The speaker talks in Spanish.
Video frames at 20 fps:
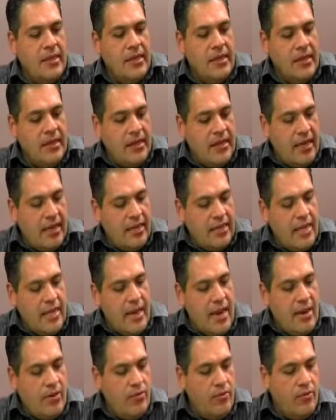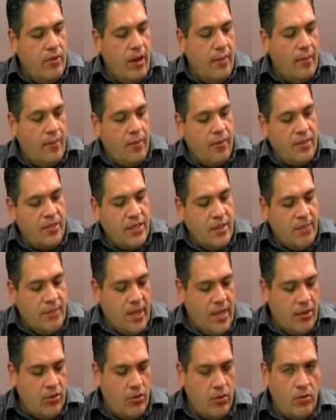y que tienen un
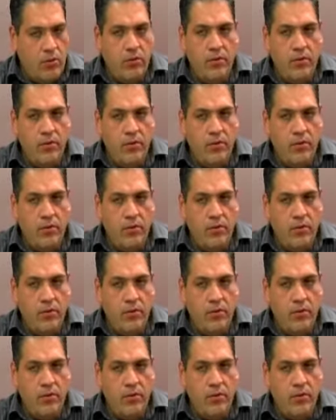aprovechamiento